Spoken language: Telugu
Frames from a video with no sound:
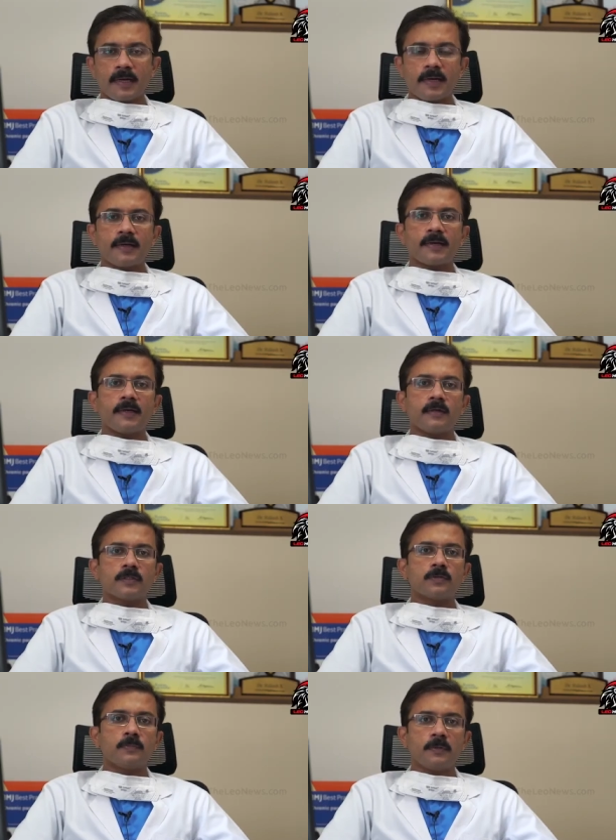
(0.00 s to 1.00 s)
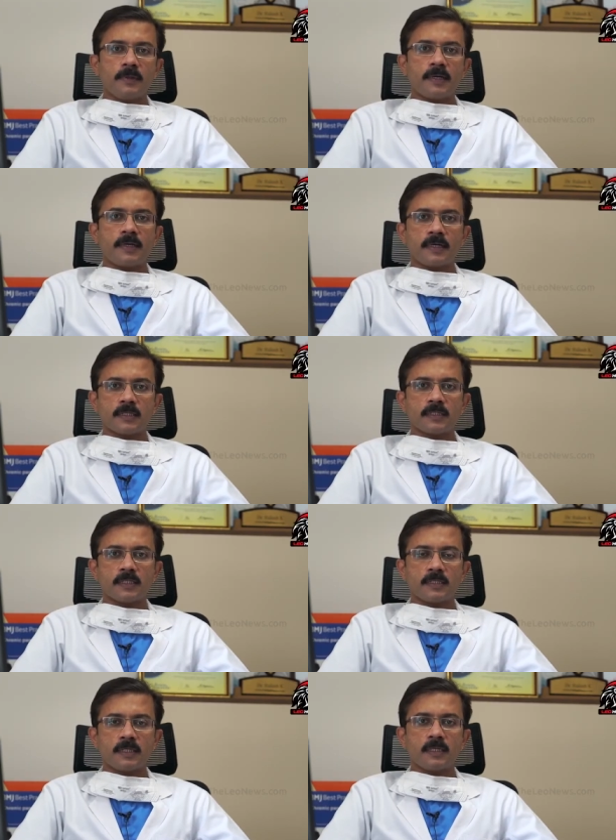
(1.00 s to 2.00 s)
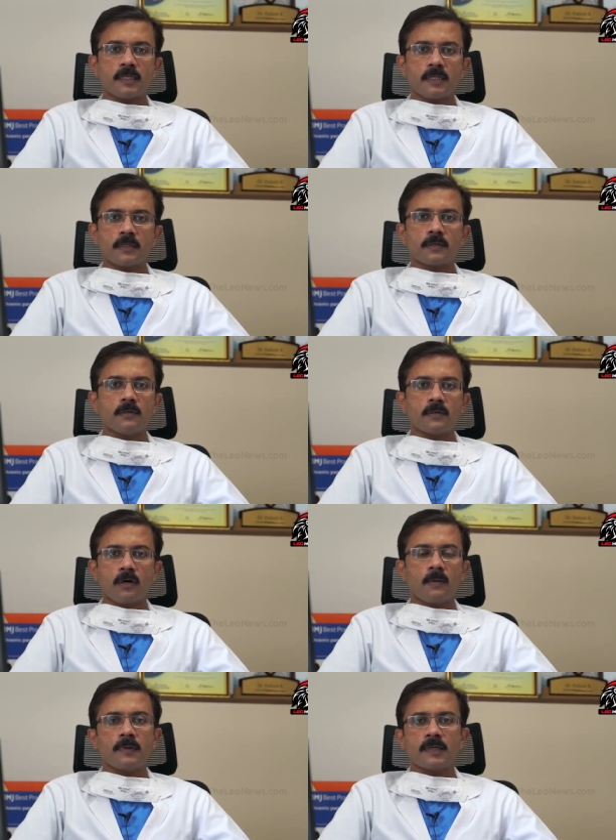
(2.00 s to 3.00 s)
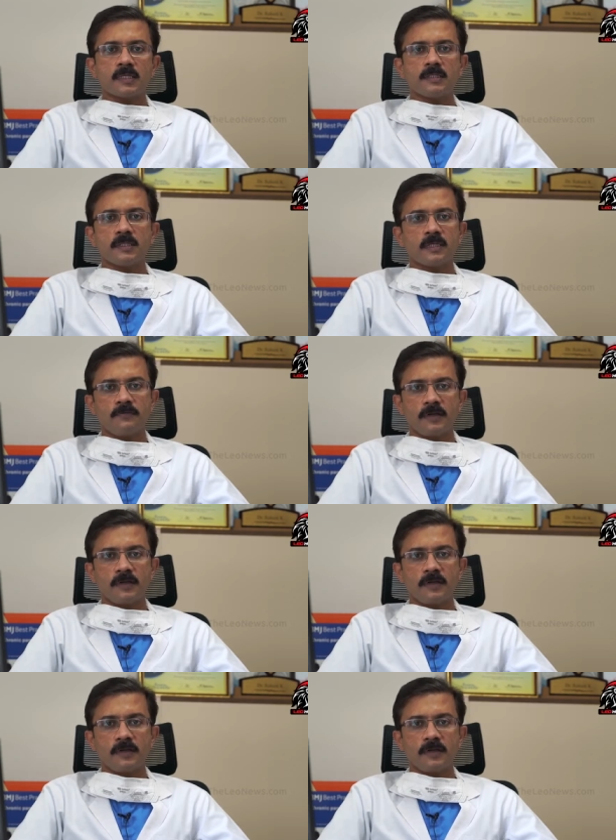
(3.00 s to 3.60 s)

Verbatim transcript: బేరాట్రిక్ ఎండోస్కోపీ బేరాట్రిక్ సర్జరీ అనే దాంట్లో కాంప్లికేషన్స్ అనేది